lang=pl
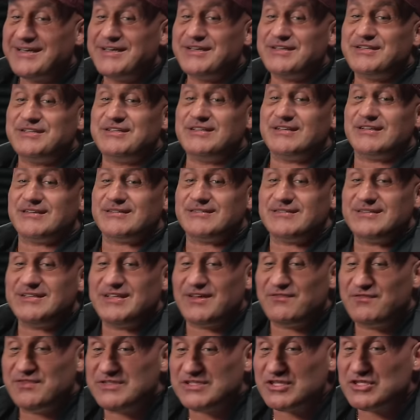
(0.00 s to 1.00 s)
nie, nie
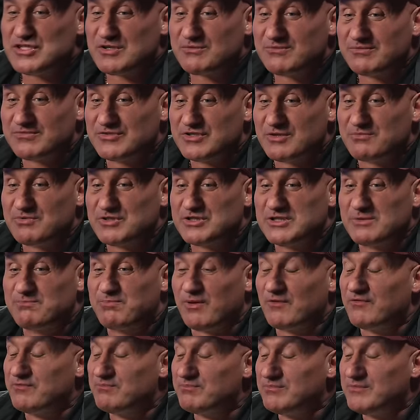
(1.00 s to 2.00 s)
widzę, że, żebyś ty
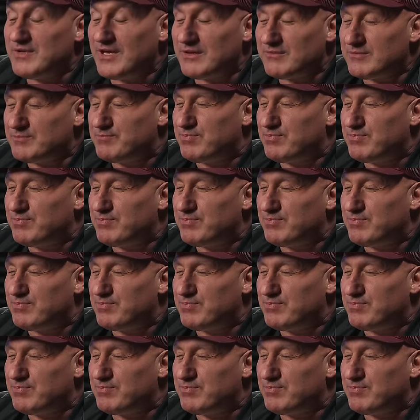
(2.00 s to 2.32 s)
po, mia,